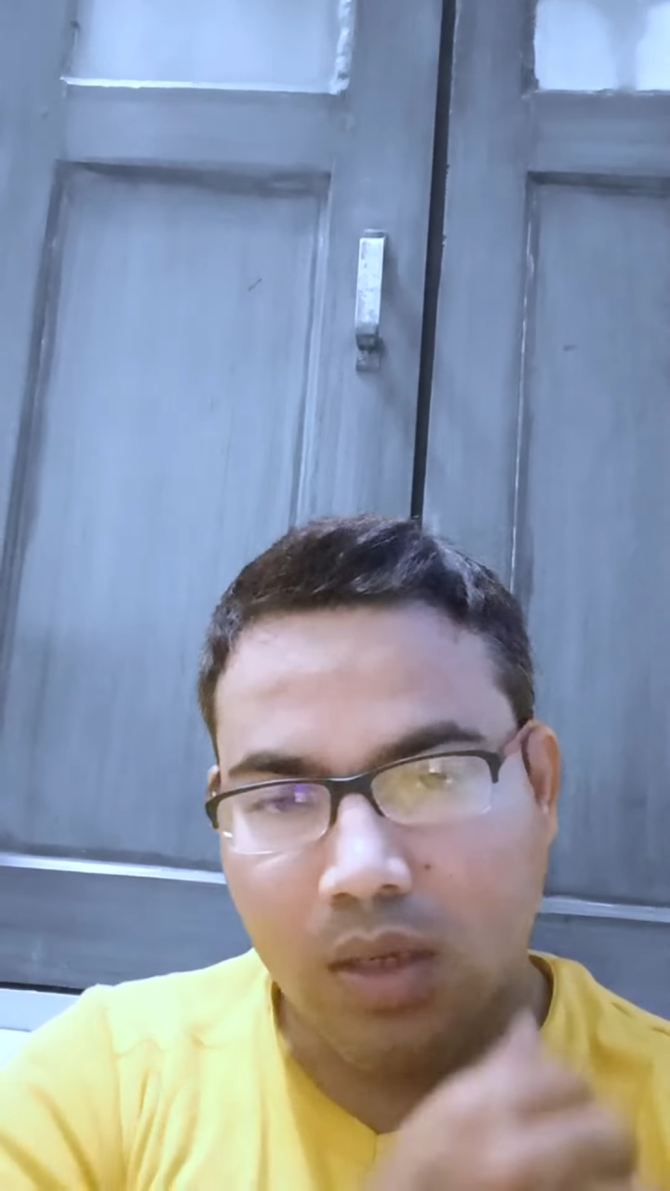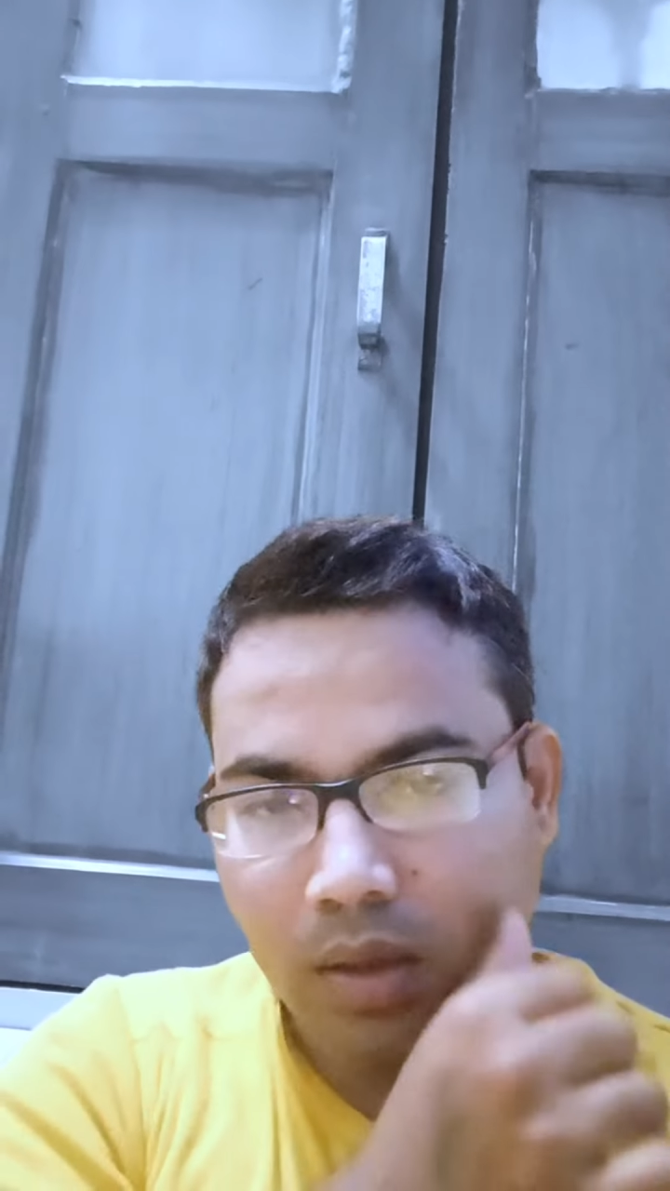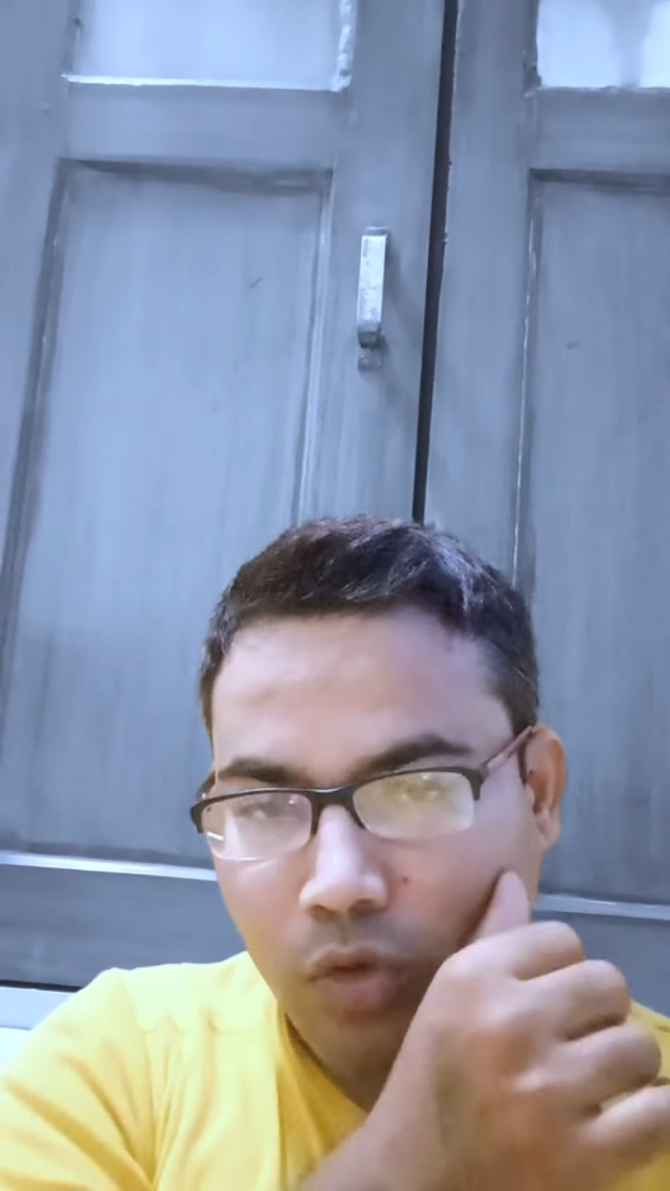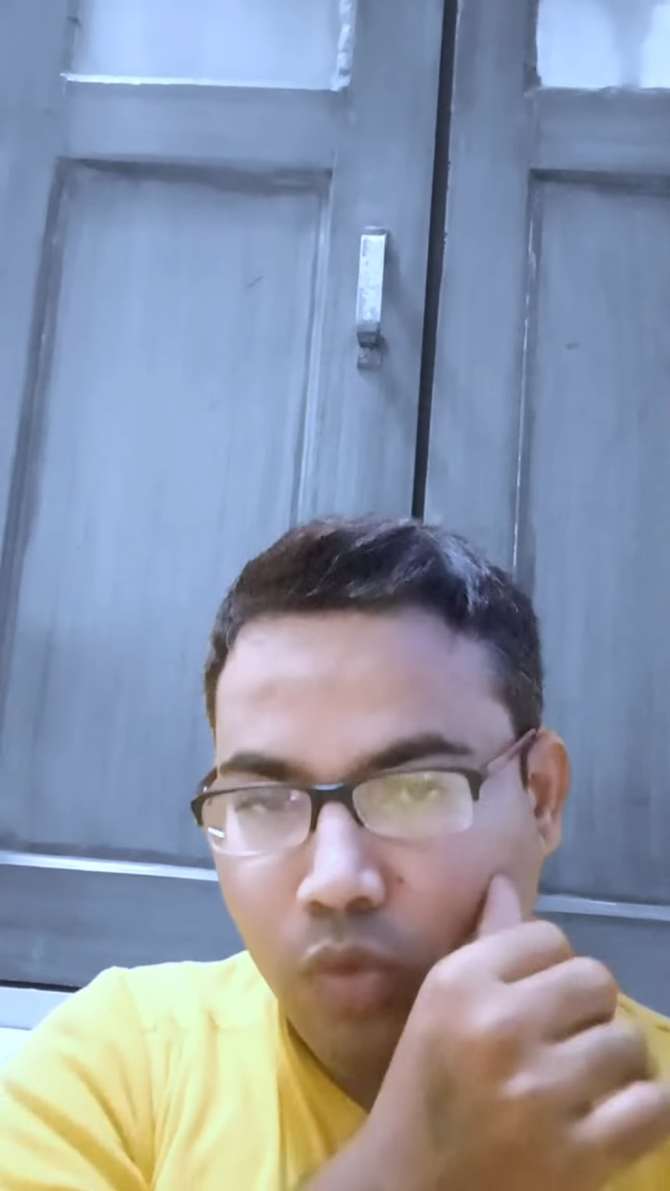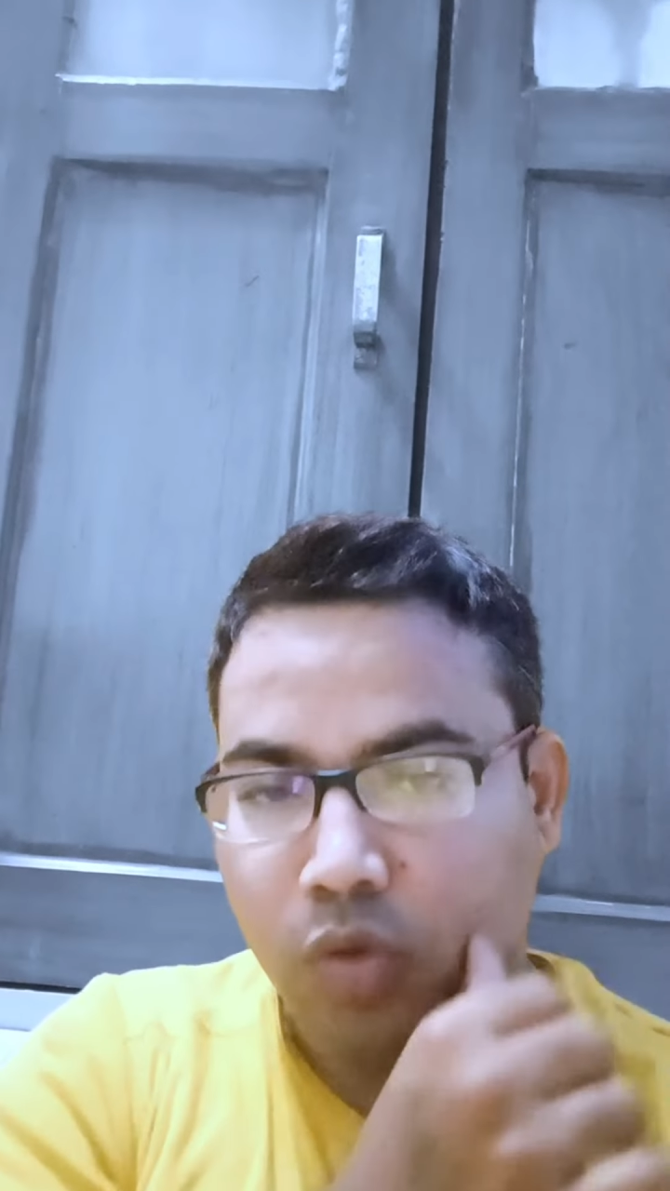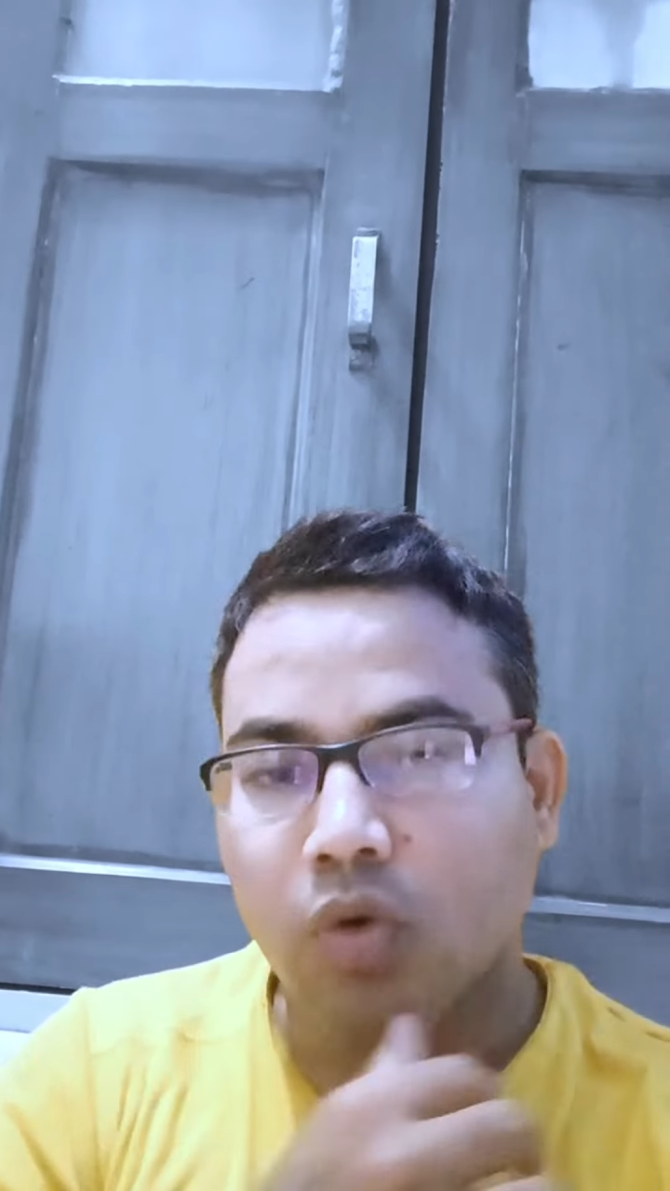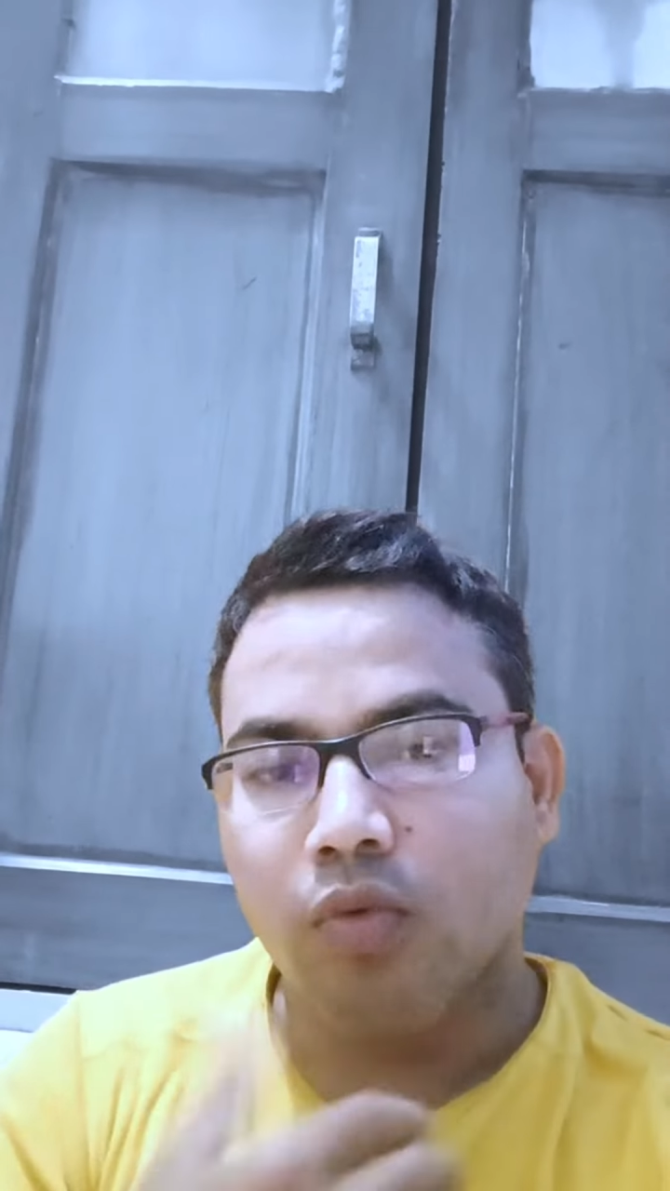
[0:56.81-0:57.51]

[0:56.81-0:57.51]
খেলে সবসময় ওর